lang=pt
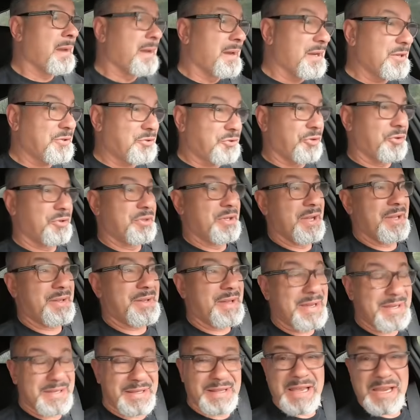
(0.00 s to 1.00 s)

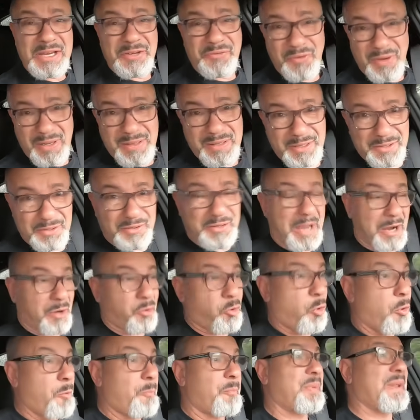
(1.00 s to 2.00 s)
estudando as leis, falando da
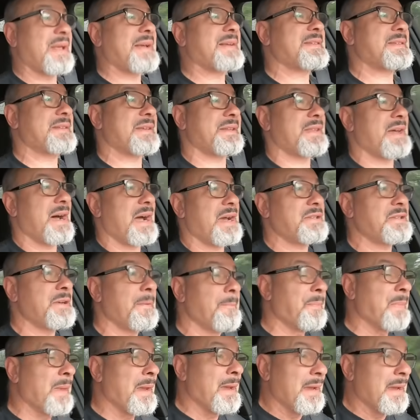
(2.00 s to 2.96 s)
complexidade